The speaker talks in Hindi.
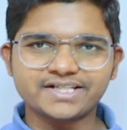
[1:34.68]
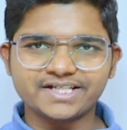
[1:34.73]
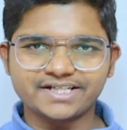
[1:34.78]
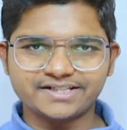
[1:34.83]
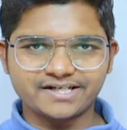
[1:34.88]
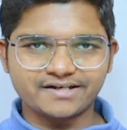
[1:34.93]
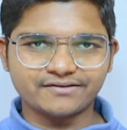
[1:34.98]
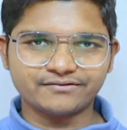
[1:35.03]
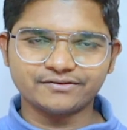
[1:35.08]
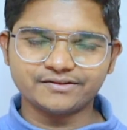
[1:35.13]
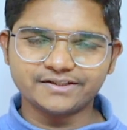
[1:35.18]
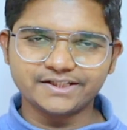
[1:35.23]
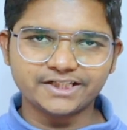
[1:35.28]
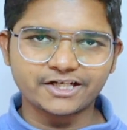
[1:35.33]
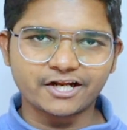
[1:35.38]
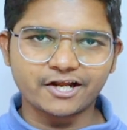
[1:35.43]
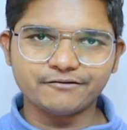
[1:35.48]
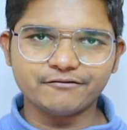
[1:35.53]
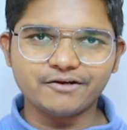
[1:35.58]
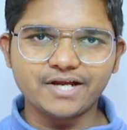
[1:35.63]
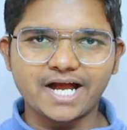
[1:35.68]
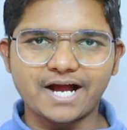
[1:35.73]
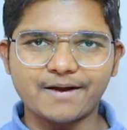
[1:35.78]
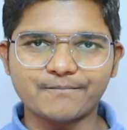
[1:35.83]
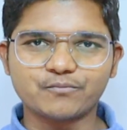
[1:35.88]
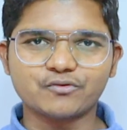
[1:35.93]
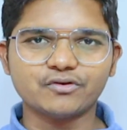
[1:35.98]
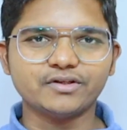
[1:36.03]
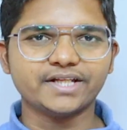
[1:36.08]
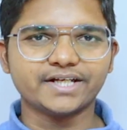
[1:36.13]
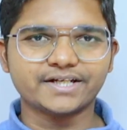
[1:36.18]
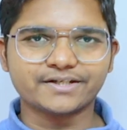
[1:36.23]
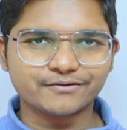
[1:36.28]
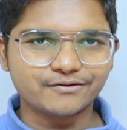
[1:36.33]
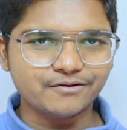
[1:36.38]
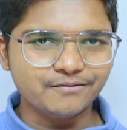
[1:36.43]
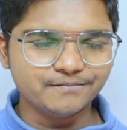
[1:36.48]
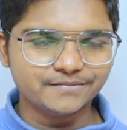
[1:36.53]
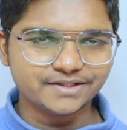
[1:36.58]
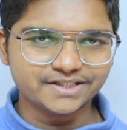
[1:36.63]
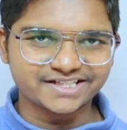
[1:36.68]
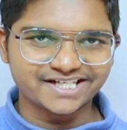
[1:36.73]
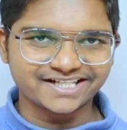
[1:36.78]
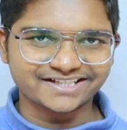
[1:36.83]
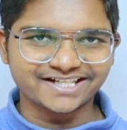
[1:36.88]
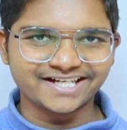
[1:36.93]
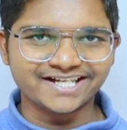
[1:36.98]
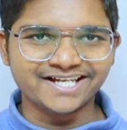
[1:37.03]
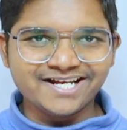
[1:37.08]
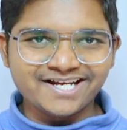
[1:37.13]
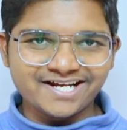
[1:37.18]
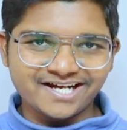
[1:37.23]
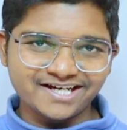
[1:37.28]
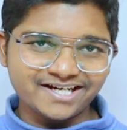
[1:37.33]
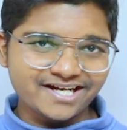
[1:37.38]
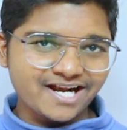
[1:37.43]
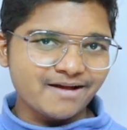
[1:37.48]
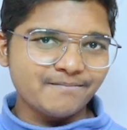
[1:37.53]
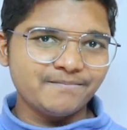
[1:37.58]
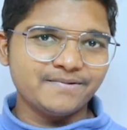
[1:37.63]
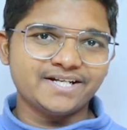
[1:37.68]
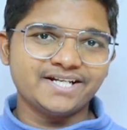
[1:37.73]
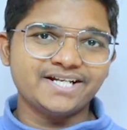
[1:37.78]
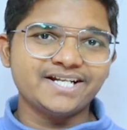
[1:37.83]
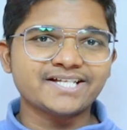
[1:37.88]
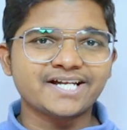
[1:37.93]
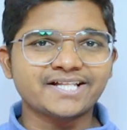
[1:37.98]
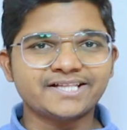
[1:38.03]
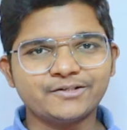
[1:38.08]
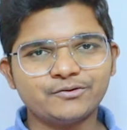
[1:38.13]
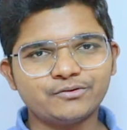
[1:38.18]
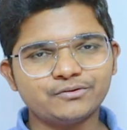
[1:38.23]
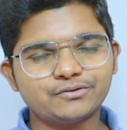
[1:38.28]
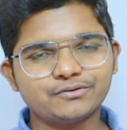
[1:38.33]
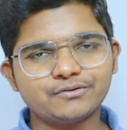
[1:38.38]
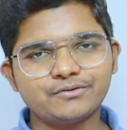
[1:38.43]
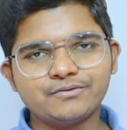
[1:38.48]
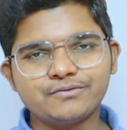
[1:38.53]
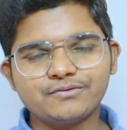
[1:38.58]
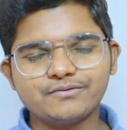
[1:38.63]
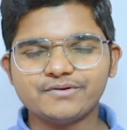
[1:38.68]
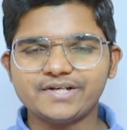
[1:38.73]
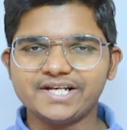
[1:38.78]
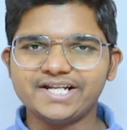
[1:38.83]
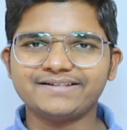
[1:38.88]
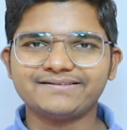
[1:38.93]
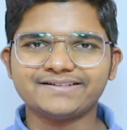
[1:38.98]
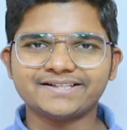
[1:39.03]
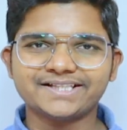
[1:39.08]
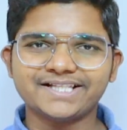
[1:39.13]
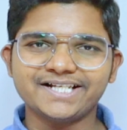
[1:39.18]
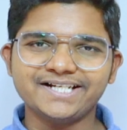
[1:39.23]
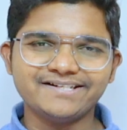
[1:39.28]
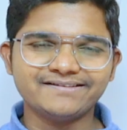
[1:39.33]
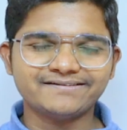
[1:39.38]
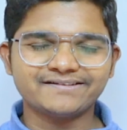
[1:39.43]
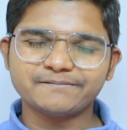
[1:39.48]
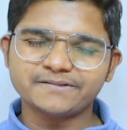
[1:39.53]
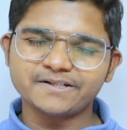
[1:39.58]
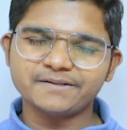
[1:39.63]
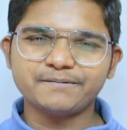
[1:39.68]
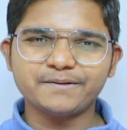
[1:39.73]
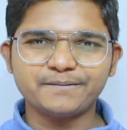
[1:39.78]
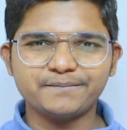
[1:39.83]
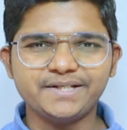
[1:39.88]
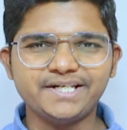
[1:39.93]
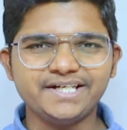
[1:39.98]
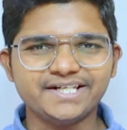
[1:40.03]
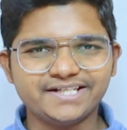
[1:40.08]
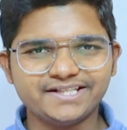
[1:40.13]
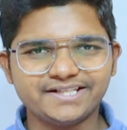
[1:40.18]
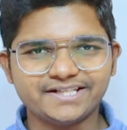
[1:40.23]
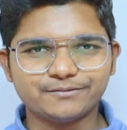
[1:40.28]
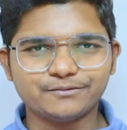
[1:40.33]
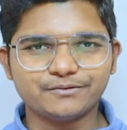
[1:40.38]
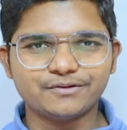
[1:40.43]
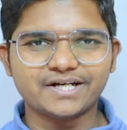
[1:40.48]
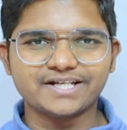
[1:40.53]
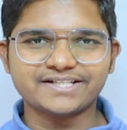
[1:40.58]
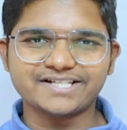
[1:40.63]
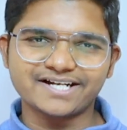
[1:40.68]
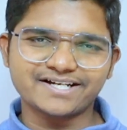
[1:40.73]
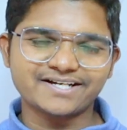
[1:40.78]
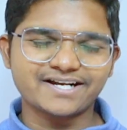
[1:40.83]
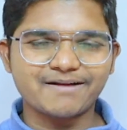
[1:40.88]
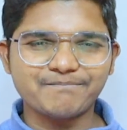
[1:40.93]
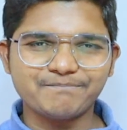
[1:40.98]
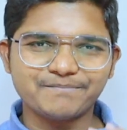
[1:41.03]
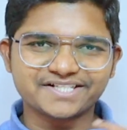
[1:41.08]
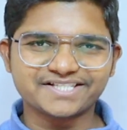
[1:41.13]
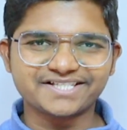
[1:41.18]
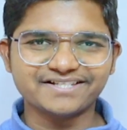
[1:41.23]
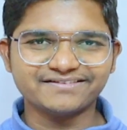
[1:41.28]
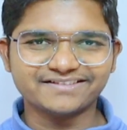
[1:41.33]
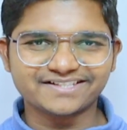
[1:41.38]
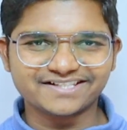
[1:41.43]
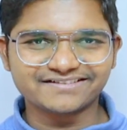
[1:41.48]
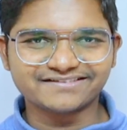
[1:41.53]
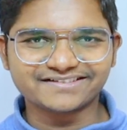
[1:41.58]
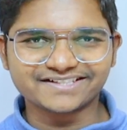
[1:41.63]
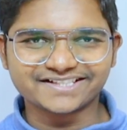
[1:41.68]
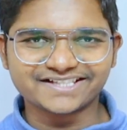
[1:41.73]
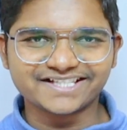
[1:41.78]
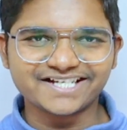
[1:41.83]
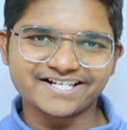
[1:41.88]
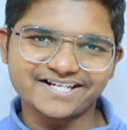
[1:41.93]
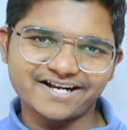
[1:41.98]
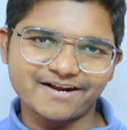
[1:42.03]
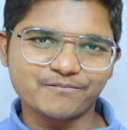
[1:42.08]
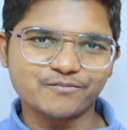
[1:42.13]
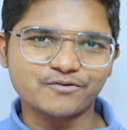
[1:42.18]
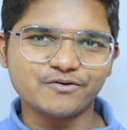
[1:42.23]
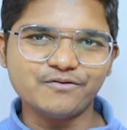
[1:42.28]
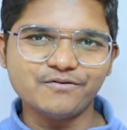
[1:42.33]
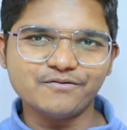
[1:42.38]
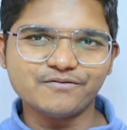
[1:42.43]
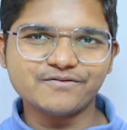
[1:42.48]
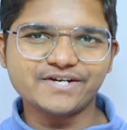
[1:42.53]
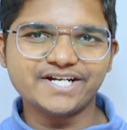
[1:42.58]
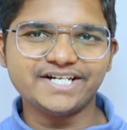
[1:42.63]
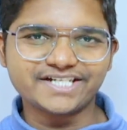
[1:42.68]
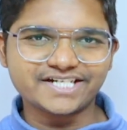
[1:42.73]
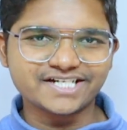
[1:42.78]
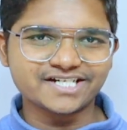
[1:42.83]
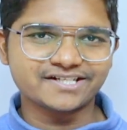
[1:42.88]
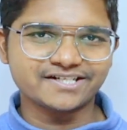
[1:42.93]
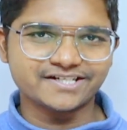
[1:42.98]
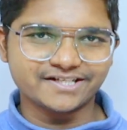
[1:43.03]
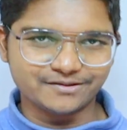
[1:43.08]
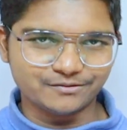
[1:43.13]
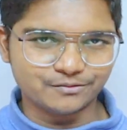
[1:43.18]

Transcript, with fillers: हज़ार चार सौ निन्यानवे आपको देखने को मिल जाता है अगर आप लेना चाहते हो तो ले सकते हैं डिस्क्रिप्शन में मैं लिंक दे दूंगा जाकर आप परचेस कर सकते हैं अगर आपको इंटरेस्ट